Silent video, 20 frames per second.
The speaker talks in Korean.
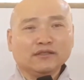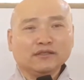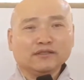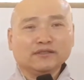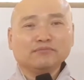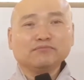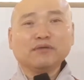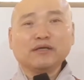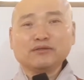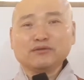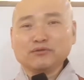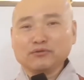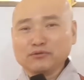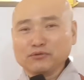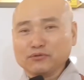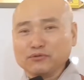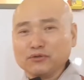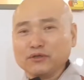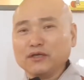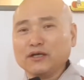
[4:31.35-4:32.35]
십만 독을
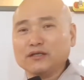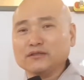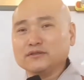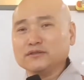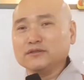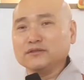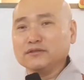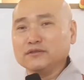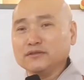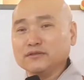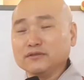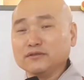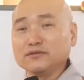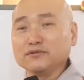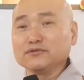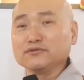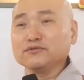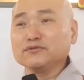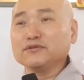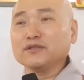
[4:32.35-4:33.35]
꼭 해야지
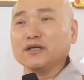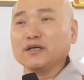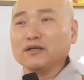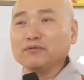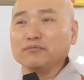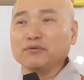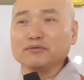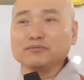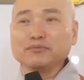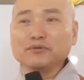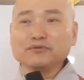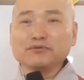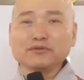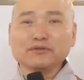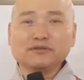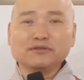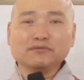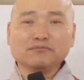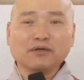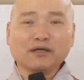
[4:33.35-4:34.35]
이런 숫자의 목표도
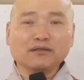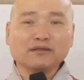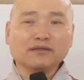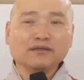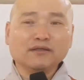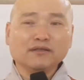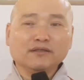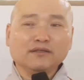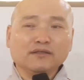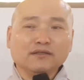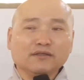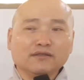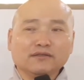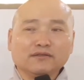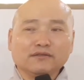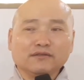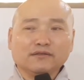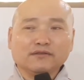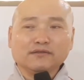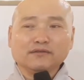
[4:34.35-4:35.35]
있지만
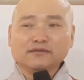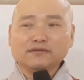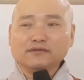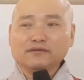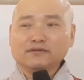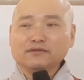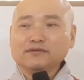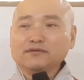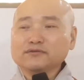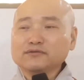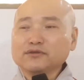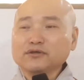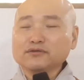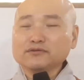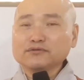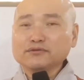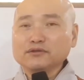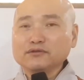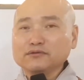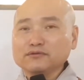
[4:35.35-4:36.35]
에, 이런
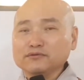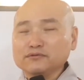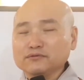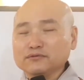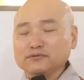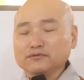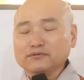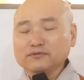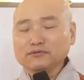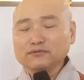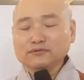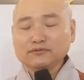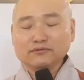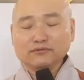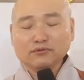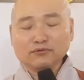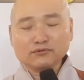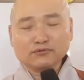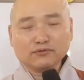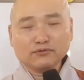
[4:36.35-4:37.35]
경전
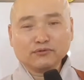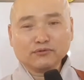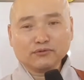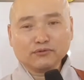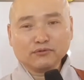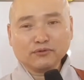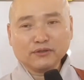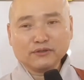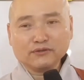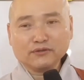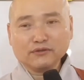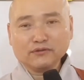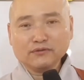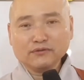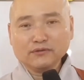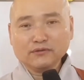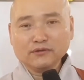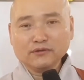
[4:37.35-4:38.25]
음, 독송을 통해서